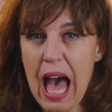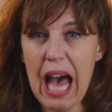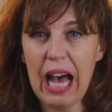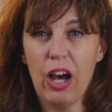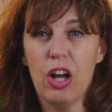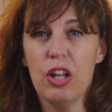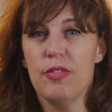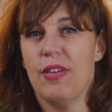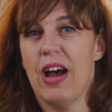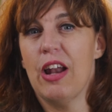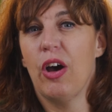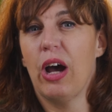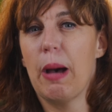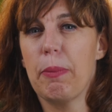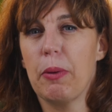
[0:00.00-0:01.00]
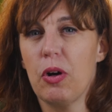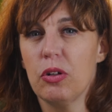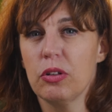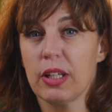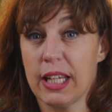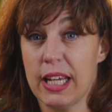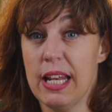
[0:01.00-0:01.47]
Aaron va alors
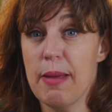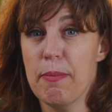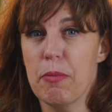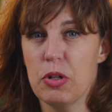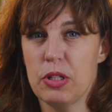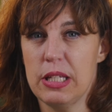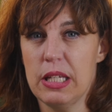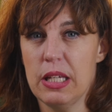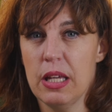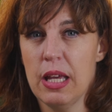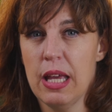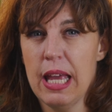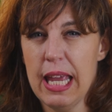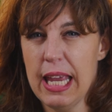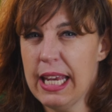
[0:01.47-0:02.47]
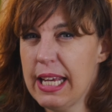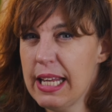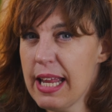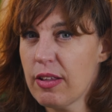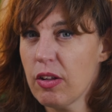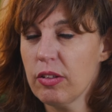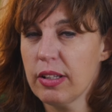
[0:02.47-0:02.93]
apprendre qu'il est maudit et
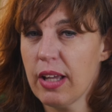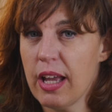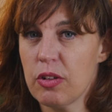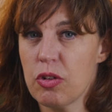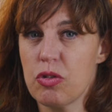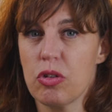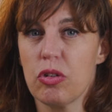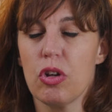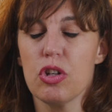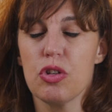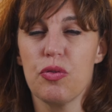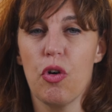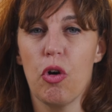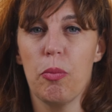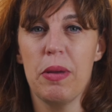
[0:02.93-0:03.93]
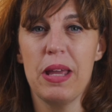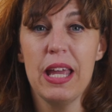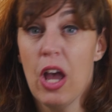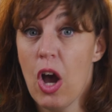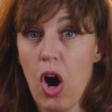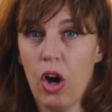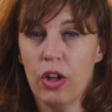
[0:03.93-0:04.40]
qu'il est en train de se
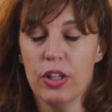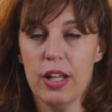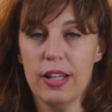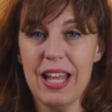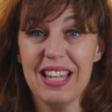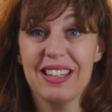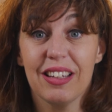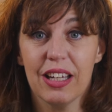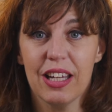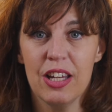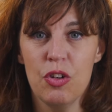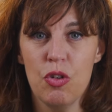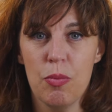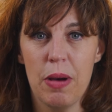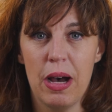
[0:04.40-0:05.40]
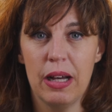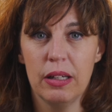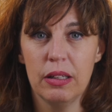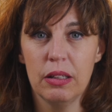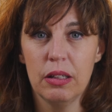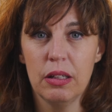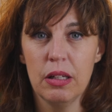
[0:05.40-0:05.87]
transformer en un être inhumain.